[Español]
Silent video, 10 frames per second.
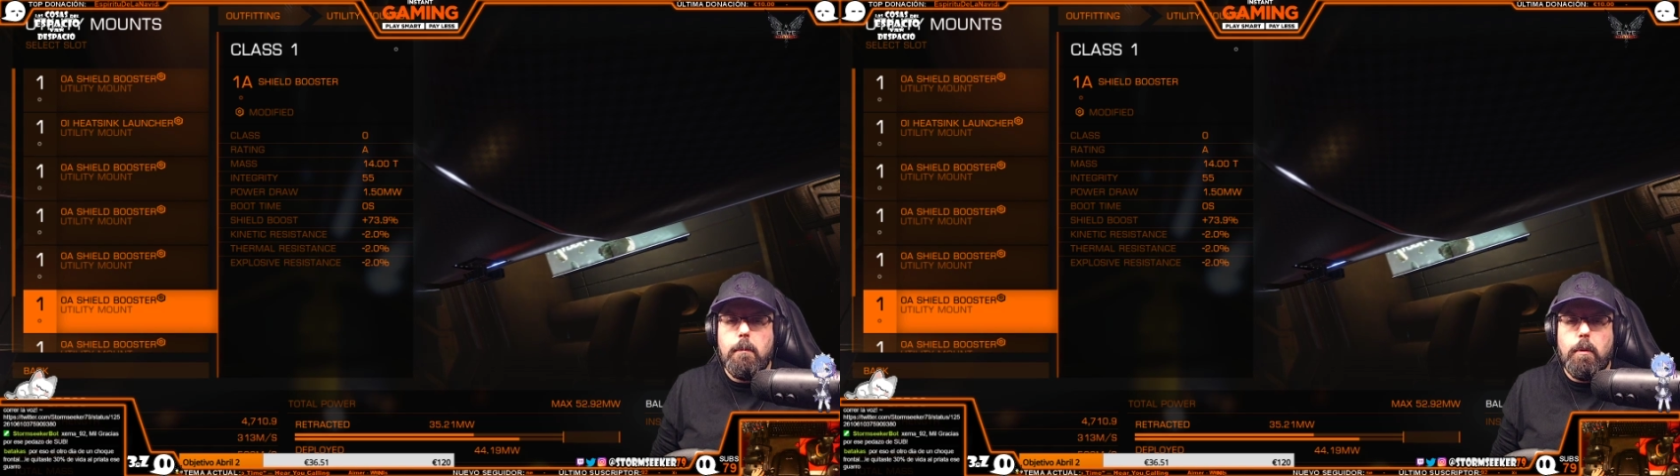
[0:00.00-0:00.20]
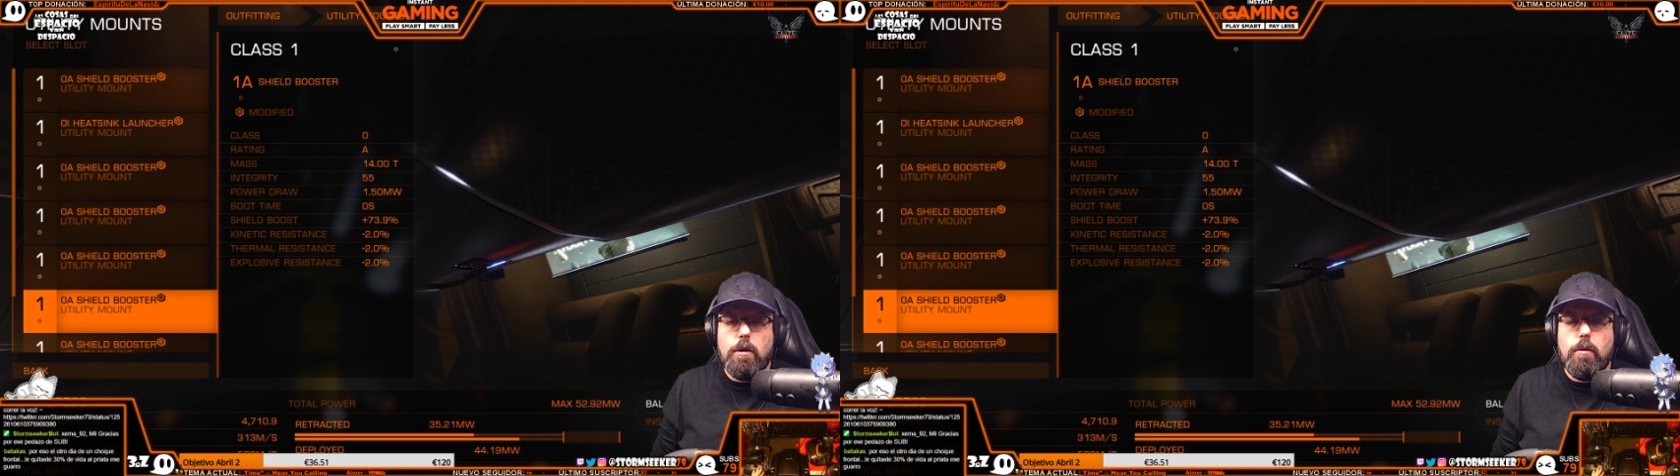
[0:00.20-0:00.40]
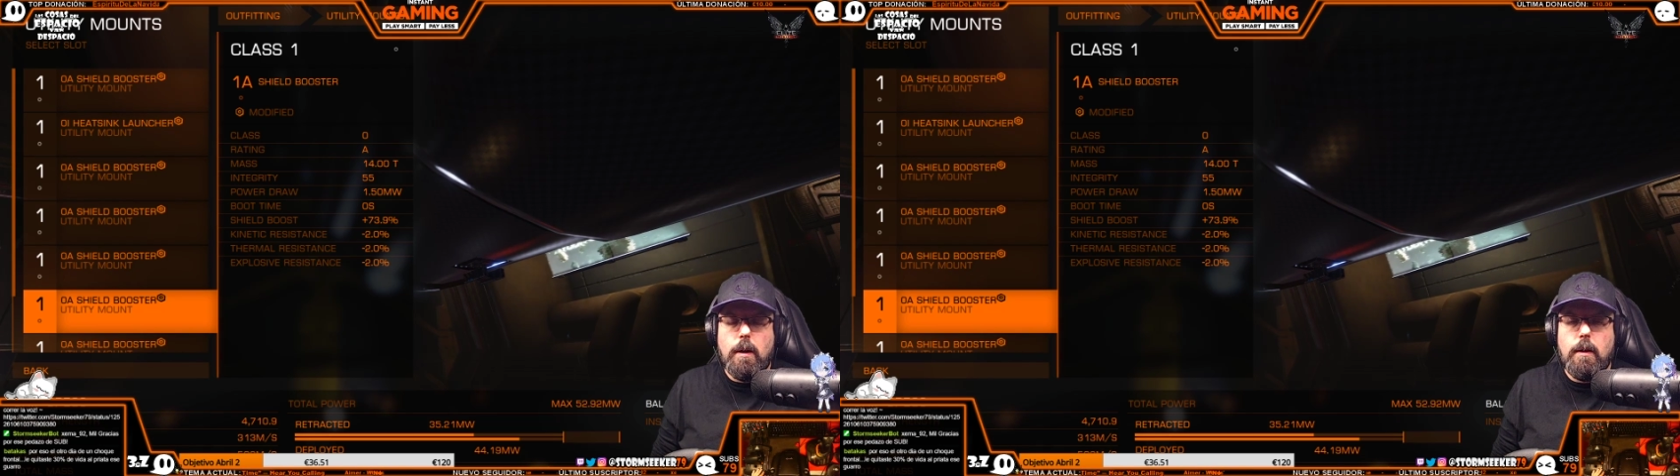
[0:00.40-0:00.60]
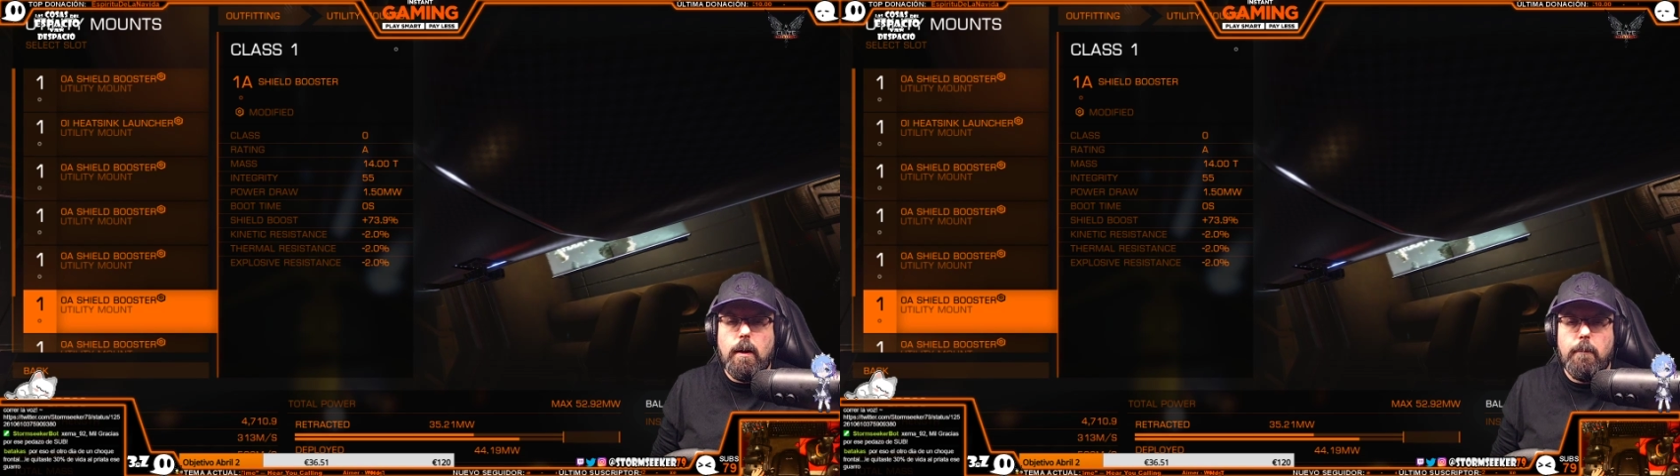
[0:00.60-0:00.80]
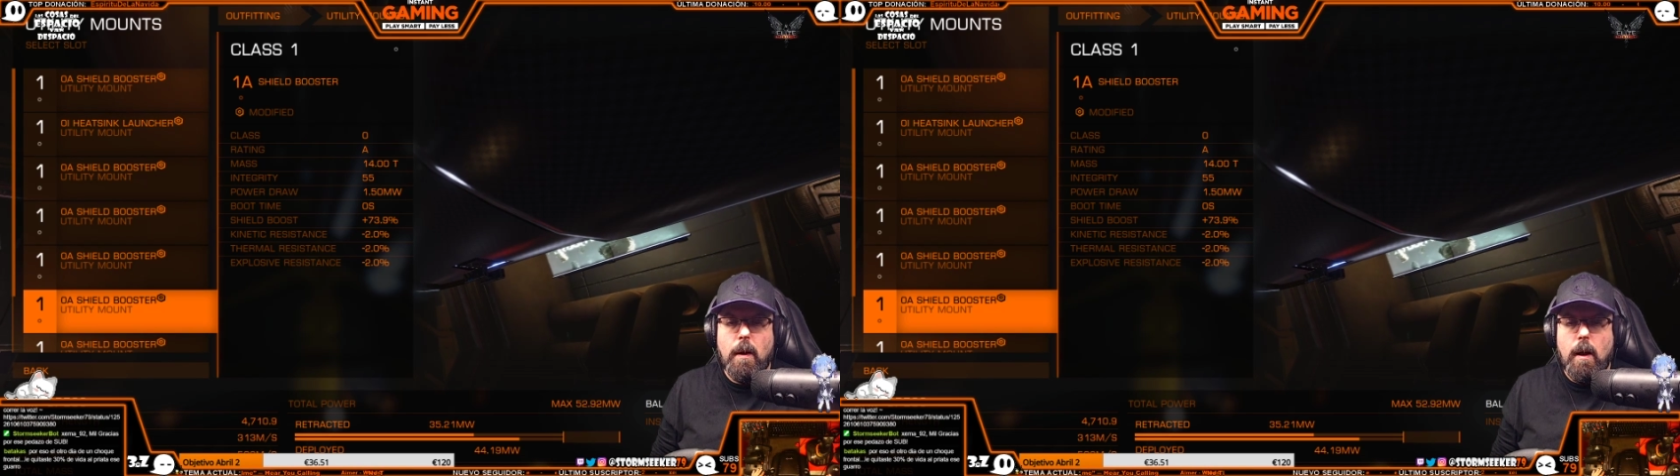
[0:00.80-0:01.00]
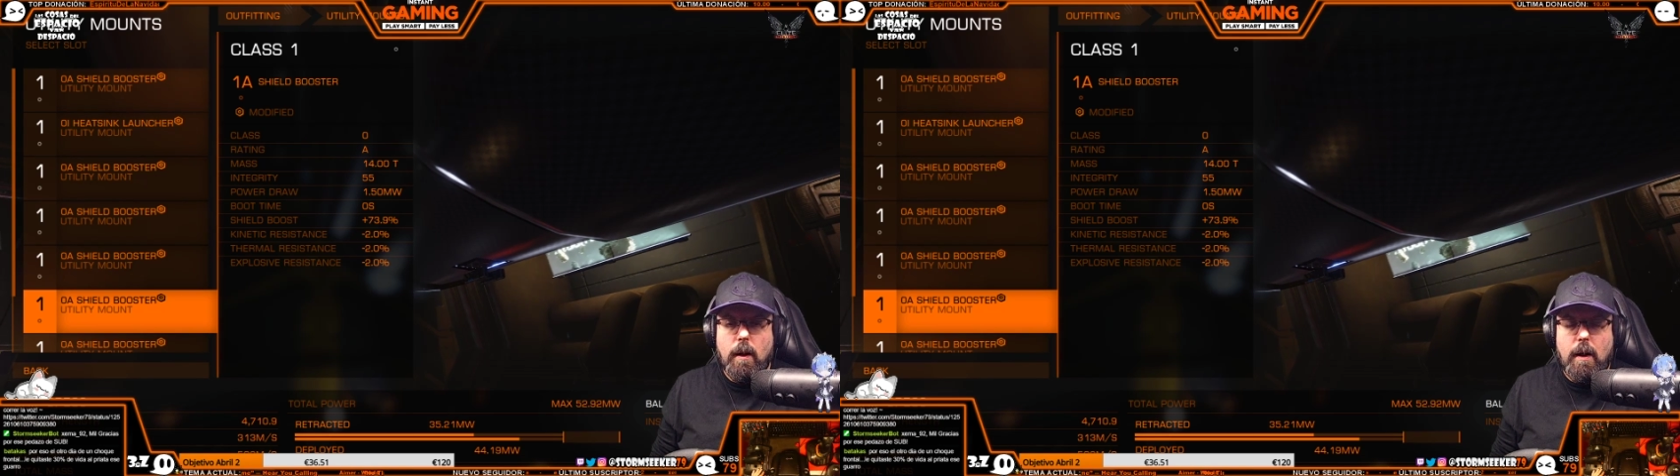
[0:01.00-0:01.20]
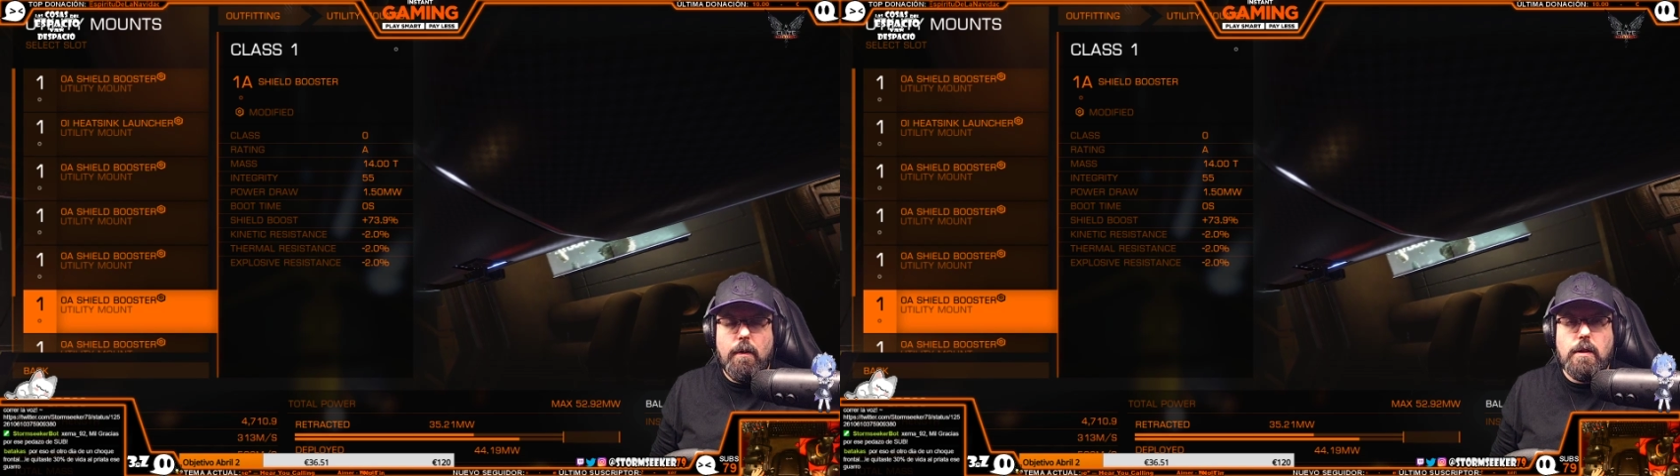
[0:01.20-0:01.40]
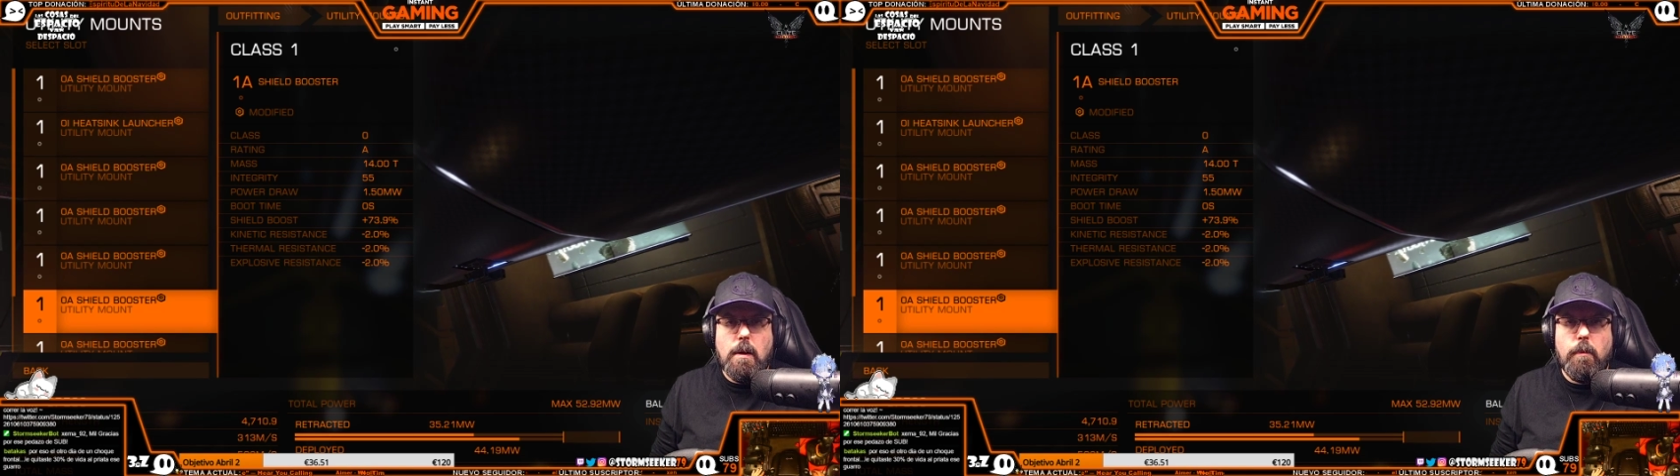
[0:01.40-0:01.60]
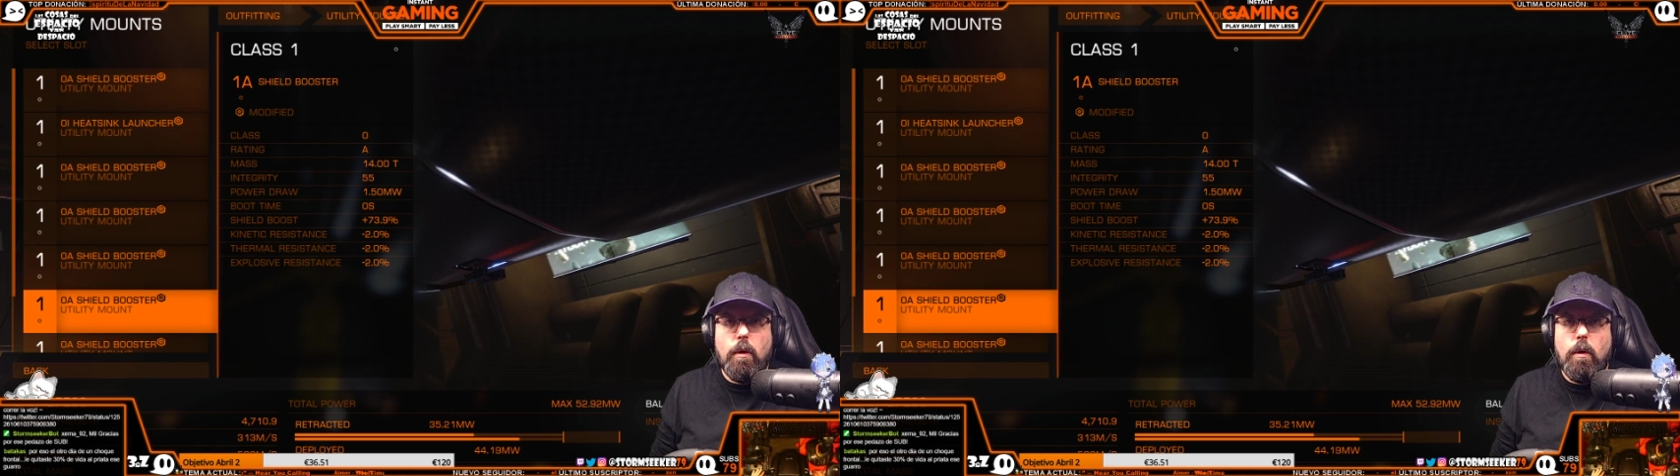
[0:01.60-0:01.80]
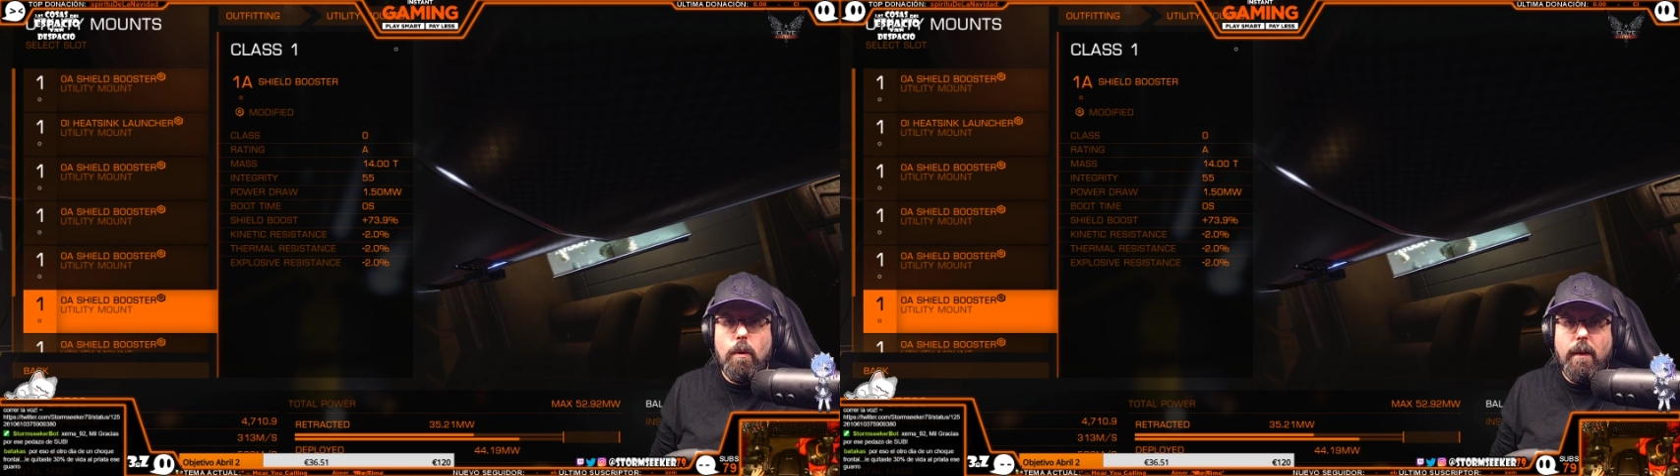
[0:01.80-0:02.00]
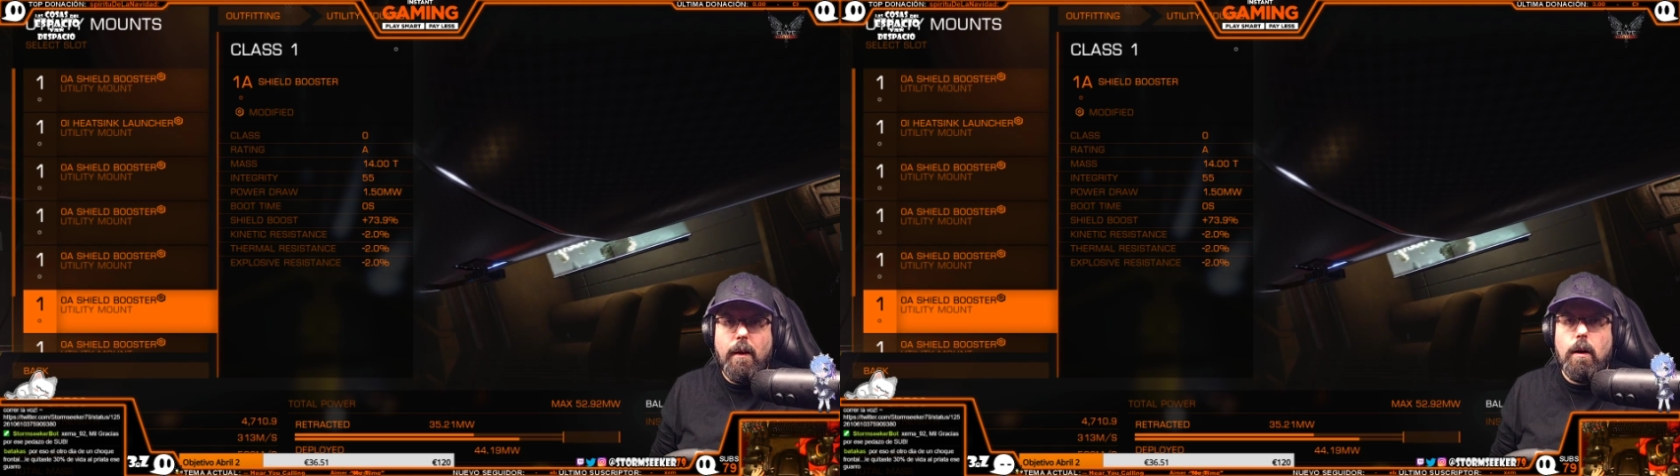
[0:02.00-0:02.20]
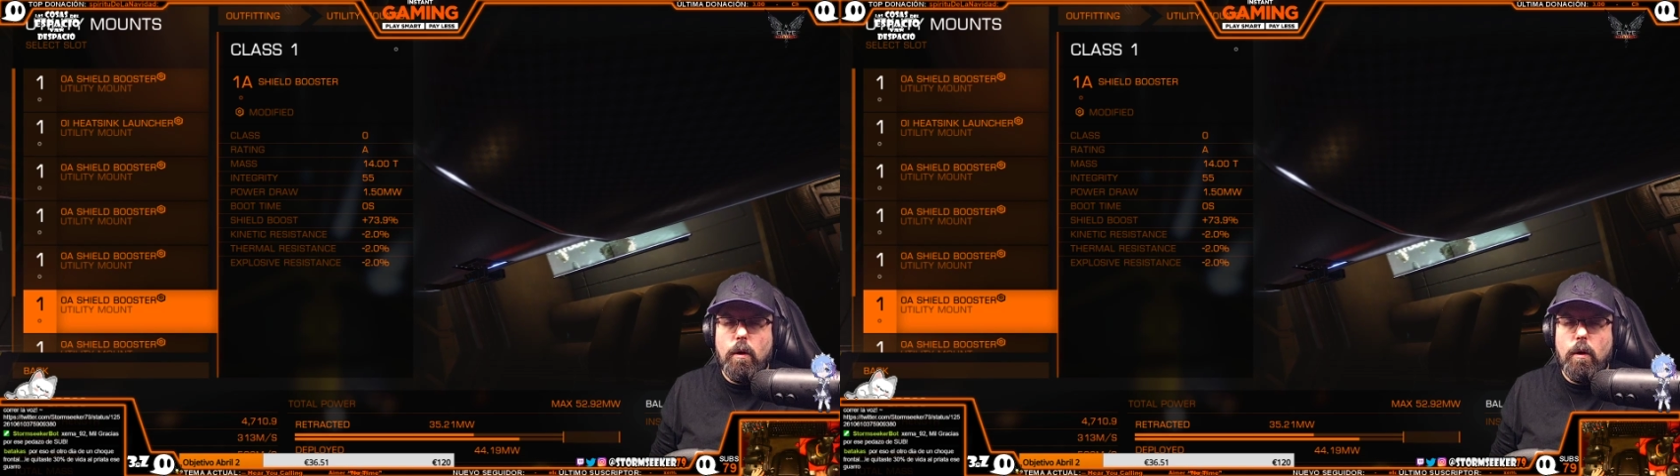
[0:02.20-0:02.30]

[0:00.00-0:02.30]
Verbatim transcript: Por suerte, gracias al módulo Guardián,